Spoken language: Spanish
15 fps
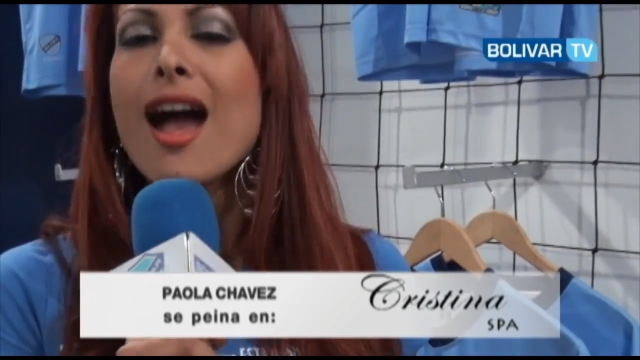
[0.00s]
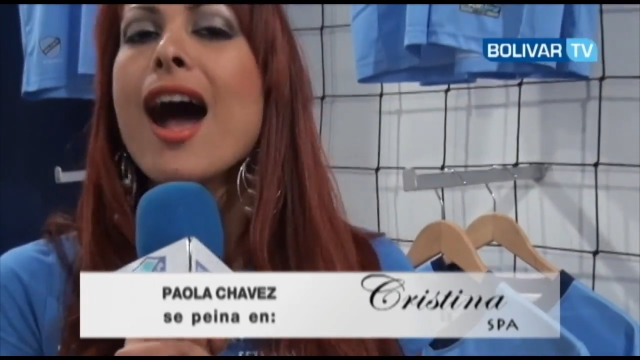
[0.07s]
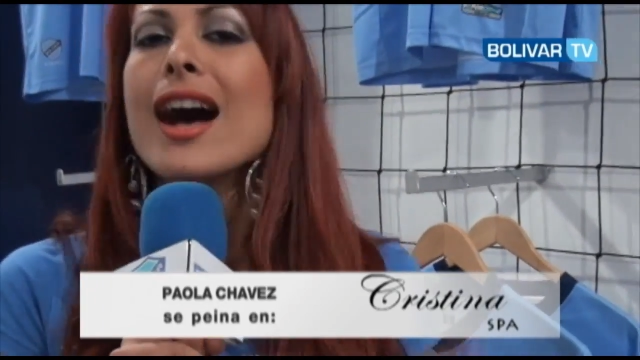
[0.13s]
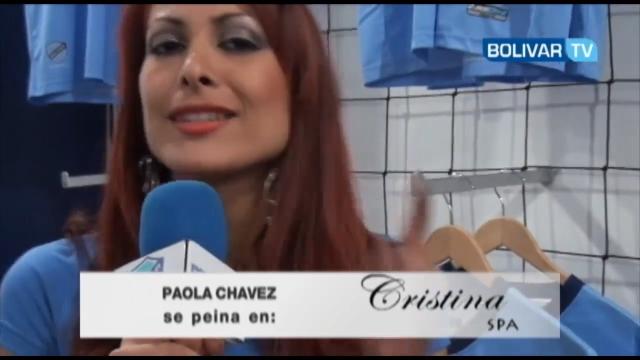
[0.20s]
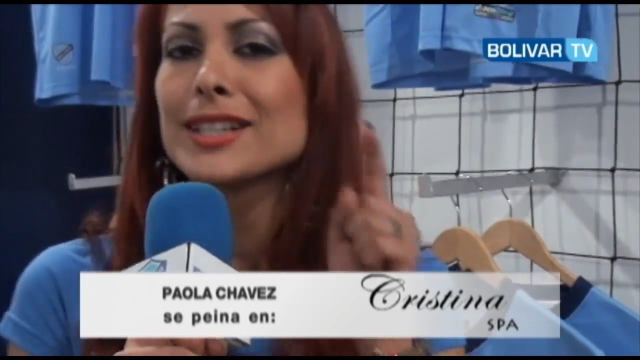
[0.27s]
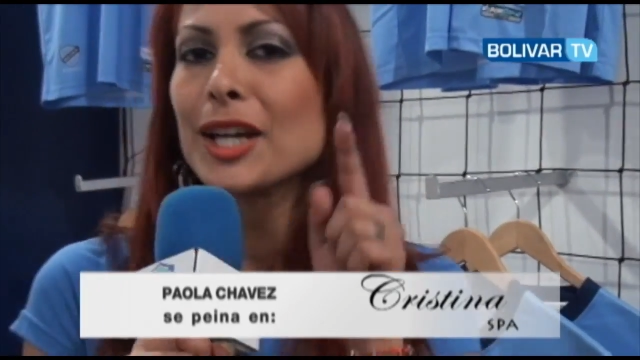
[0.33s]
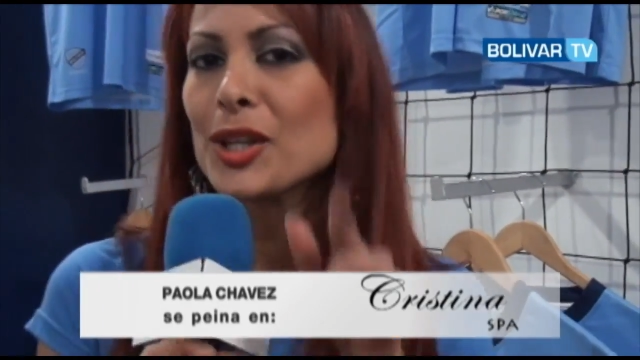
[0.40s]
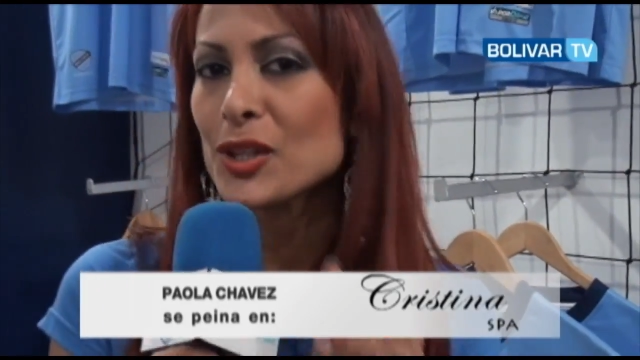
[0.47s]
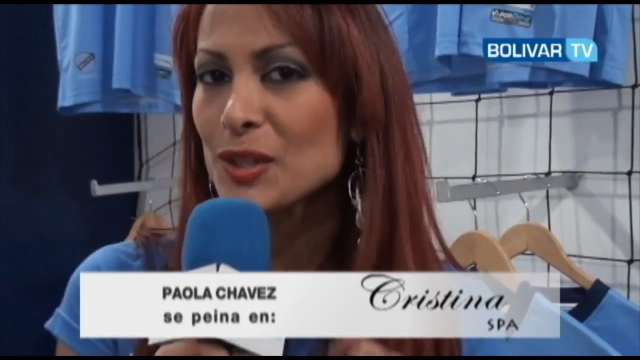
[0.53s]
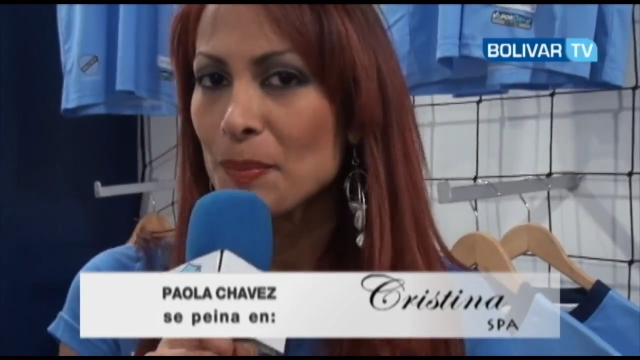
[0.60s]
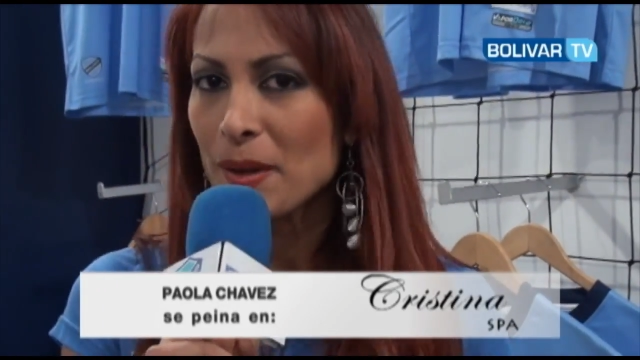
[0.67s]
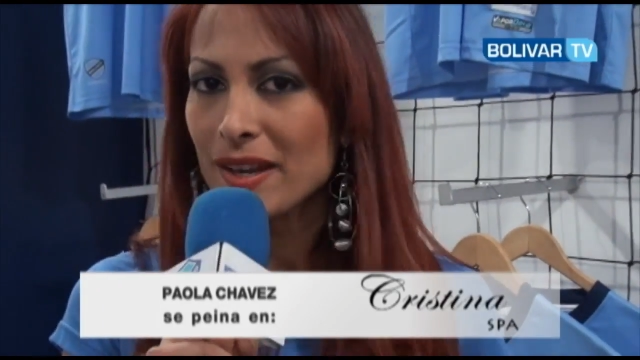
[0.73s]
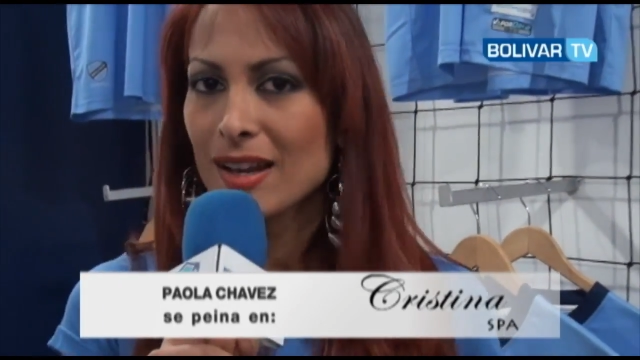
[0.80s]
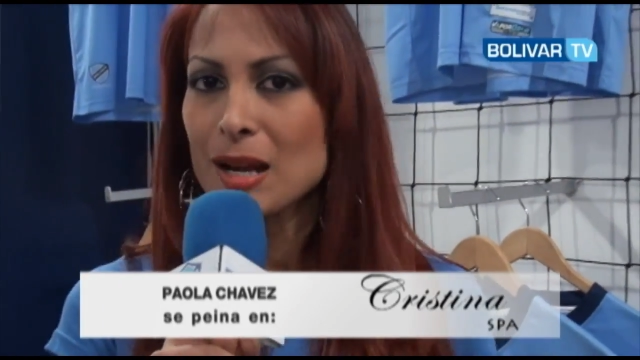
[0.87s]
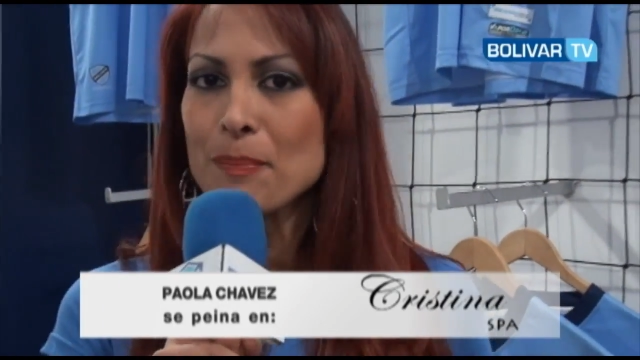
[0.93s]
así que no se
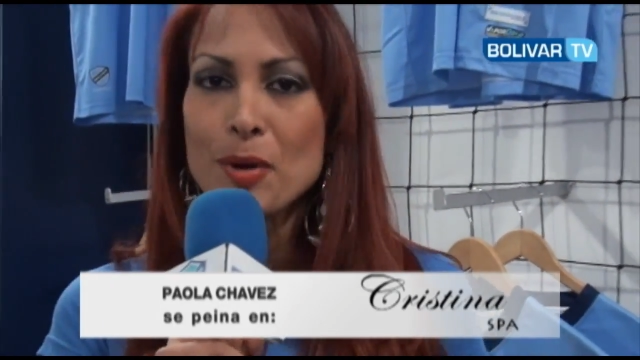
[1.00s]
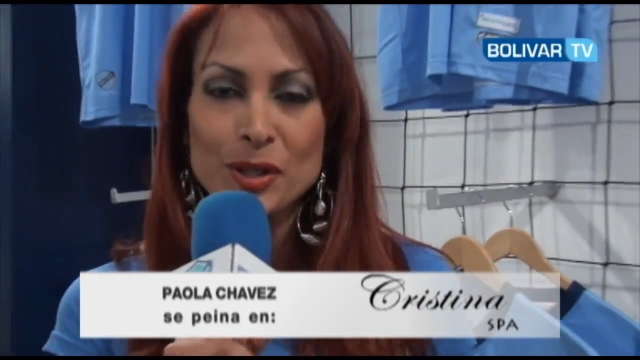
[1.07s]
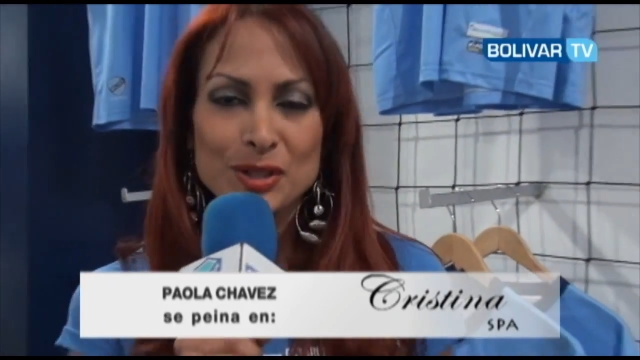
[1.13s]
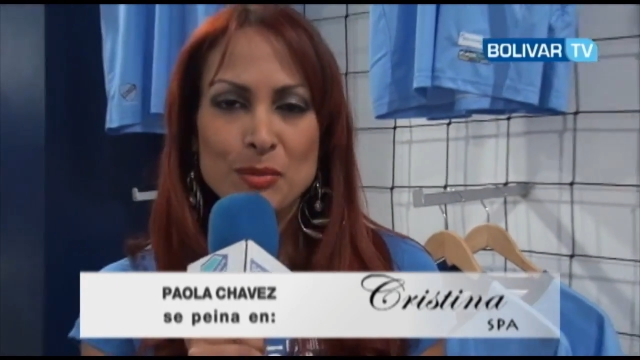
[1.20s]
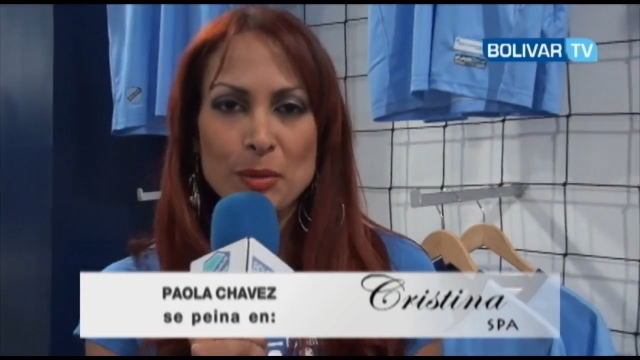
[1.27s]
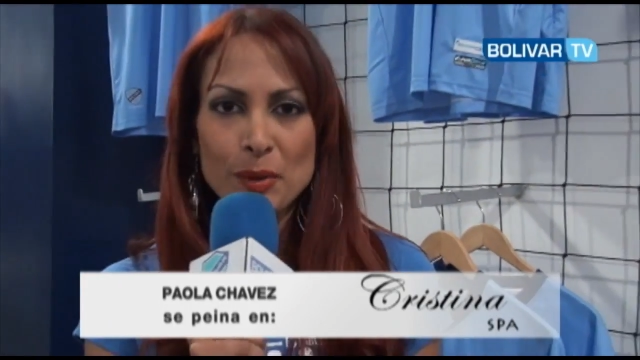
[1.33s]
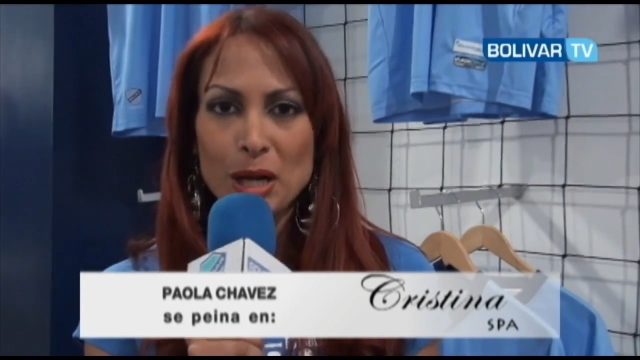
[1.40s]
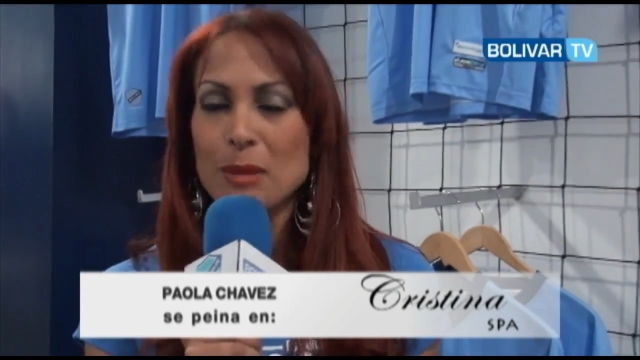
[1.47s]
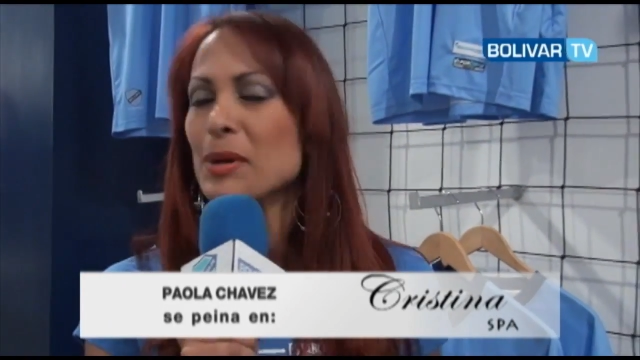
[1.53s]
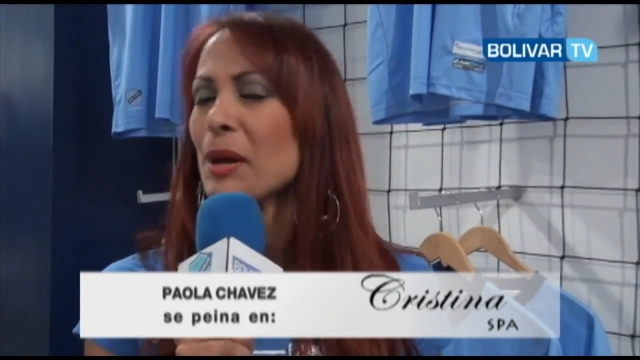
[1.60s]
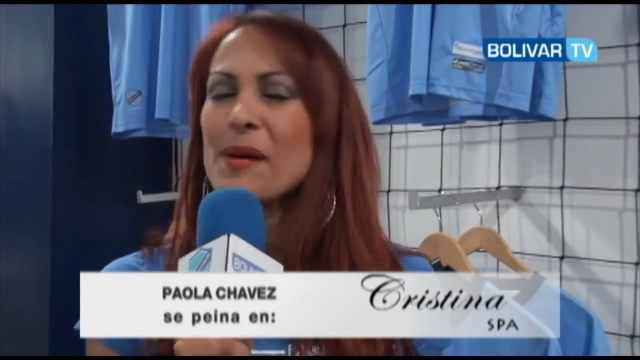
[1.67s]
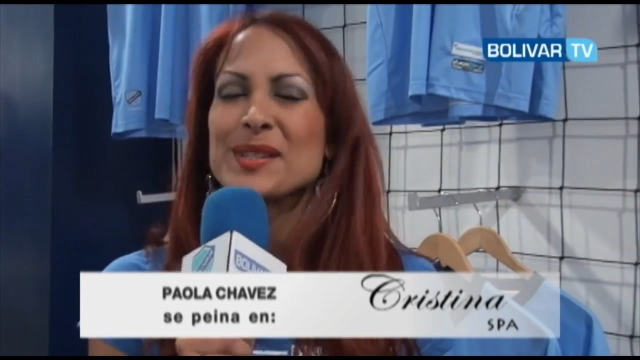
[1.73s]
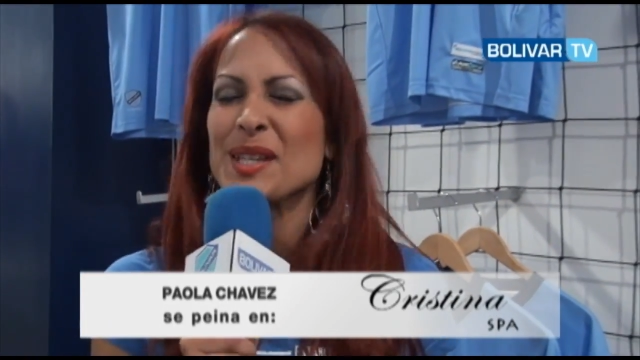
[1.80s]
pierdan el próximo programa que va a